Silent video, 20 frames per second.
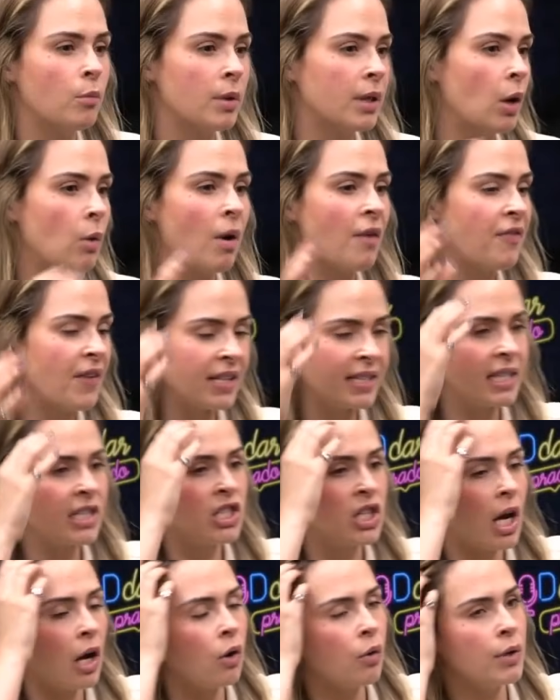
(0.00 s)
tem uma festa
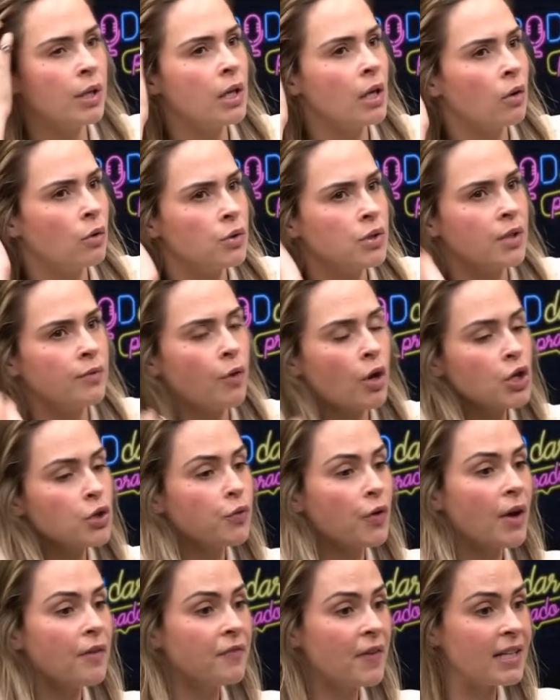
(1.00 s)
de Halloween que, inclusive, eu acho que
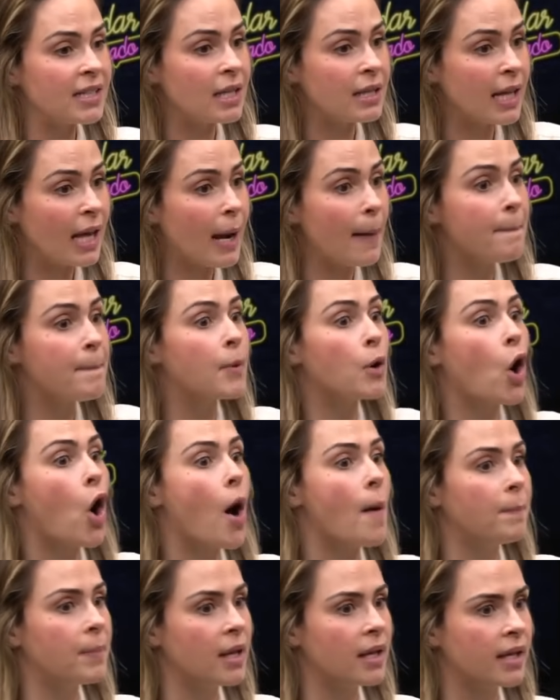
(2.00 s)
foi a festa dela
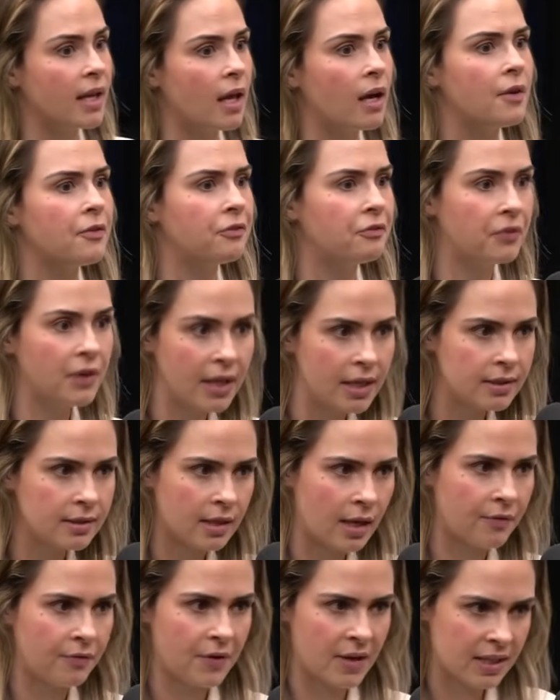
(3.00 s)
própria que ela fez,
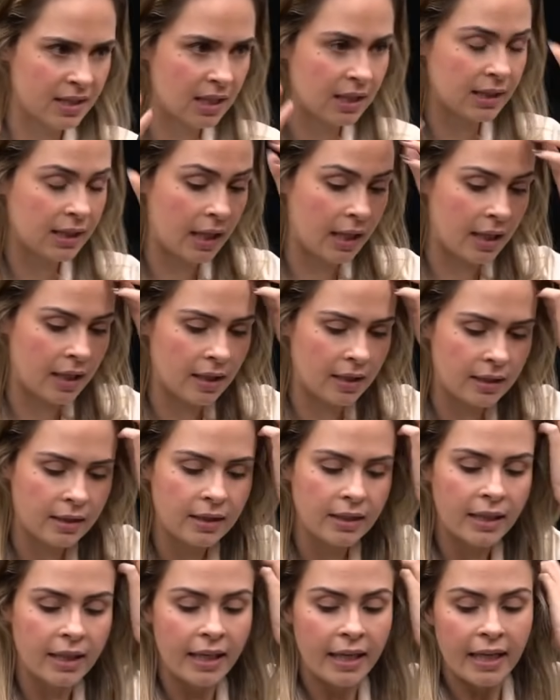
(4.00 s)
uhum. a festa dela.
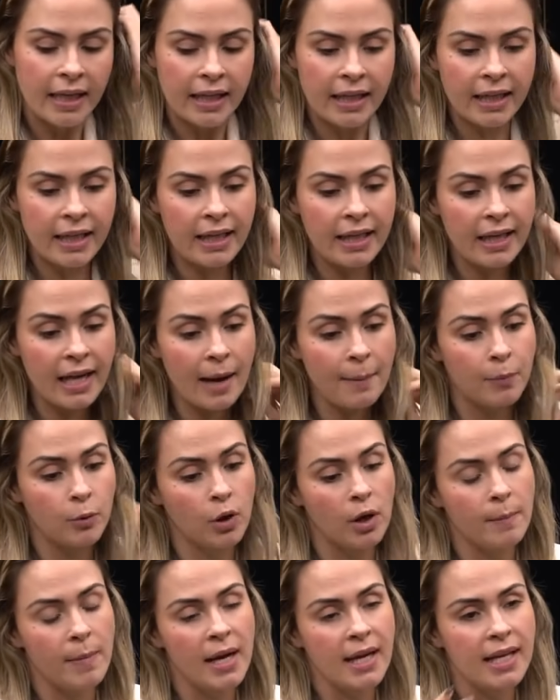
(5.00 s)
E a
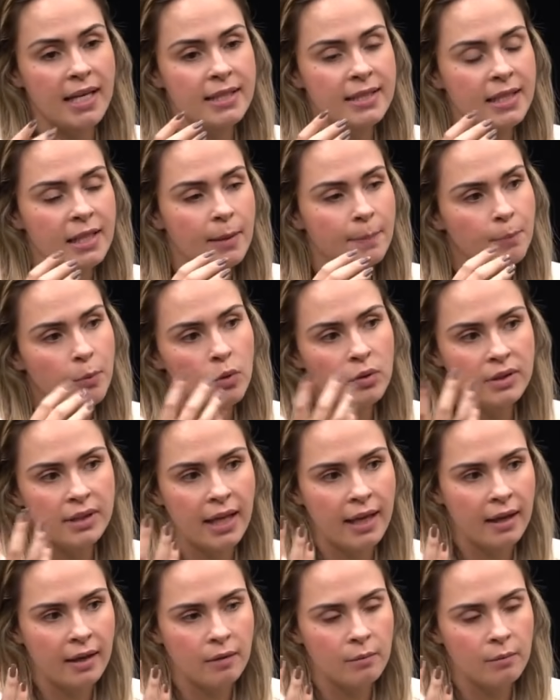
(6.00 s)
Bruna Marquezine, por ter